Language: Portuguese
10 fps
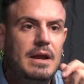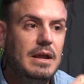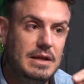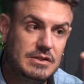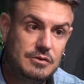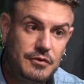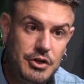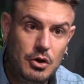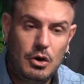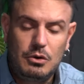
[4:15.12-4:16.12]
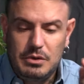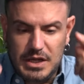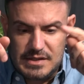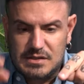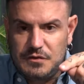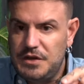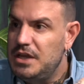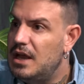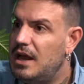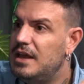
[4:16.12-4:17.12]
Esfriou,
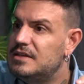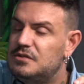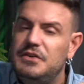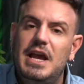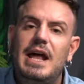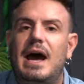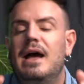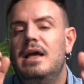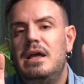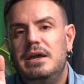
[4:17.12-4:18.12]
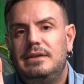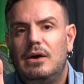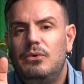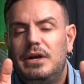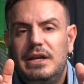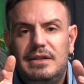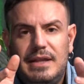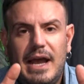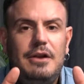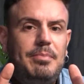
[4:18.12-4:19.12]
esfria, esfriará. Então, o
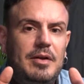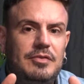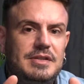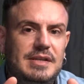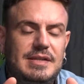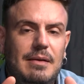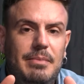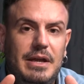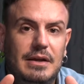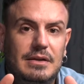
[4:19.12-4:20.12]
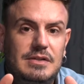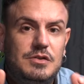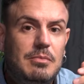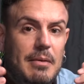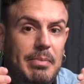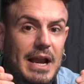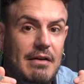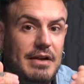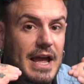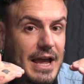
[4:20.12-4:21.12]
critério para você saber se uma
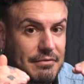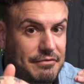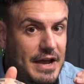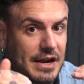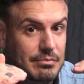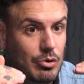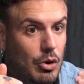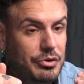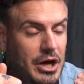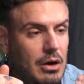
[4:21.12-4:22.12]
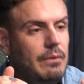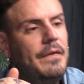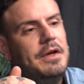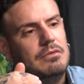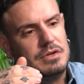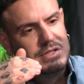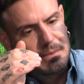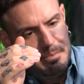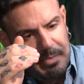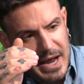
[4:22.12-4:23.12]
palavra é verbo ou não, você
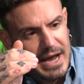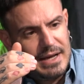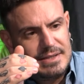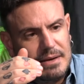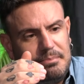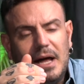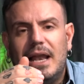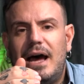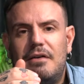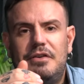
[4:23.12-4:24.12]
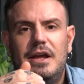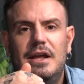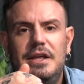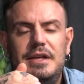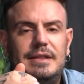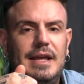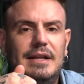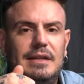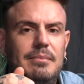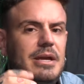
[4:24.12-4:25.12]
pega essa palavra e
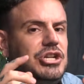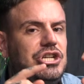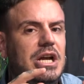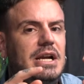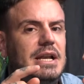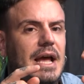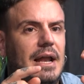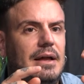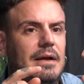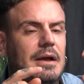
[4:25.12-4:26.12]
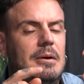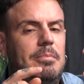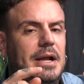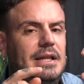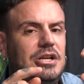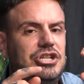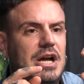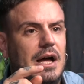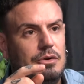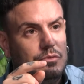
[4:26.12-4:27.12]
tenta mexer nela para
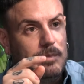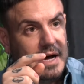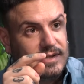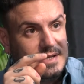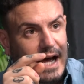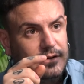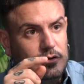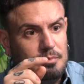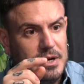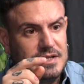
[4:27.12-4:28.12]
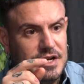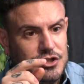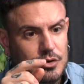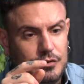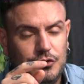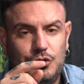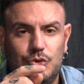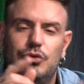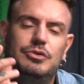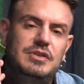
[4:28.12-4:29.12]
deixar no passado, no presente e no
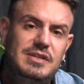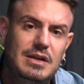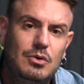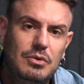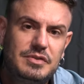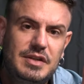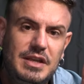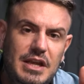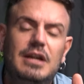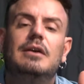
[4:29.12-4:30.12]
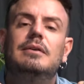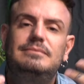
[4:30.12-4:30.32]
futuro. Se conseguir,